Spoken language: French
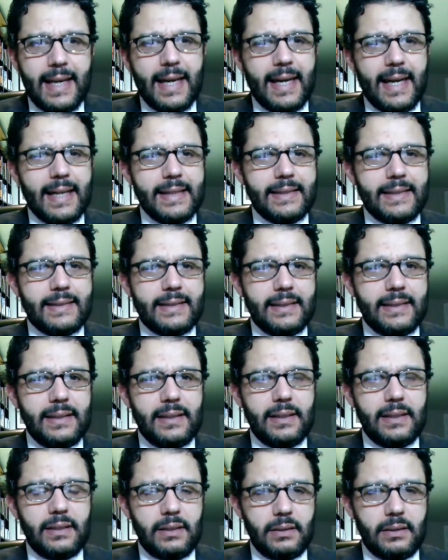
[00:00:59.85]
a
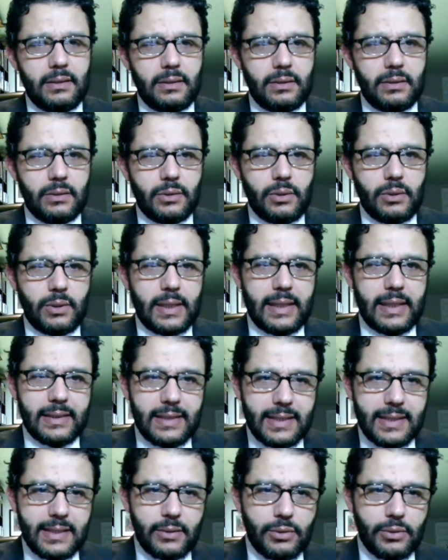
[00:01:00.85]
été donc la
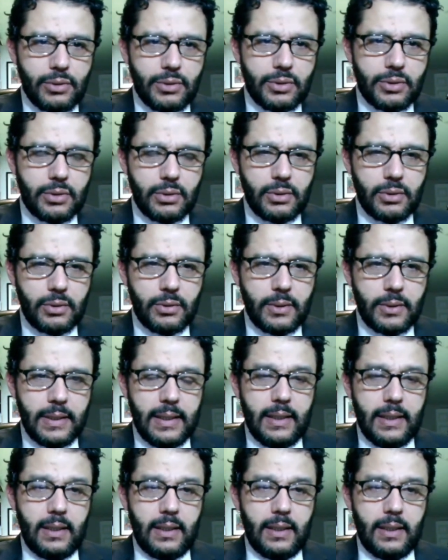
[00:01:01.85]
destitution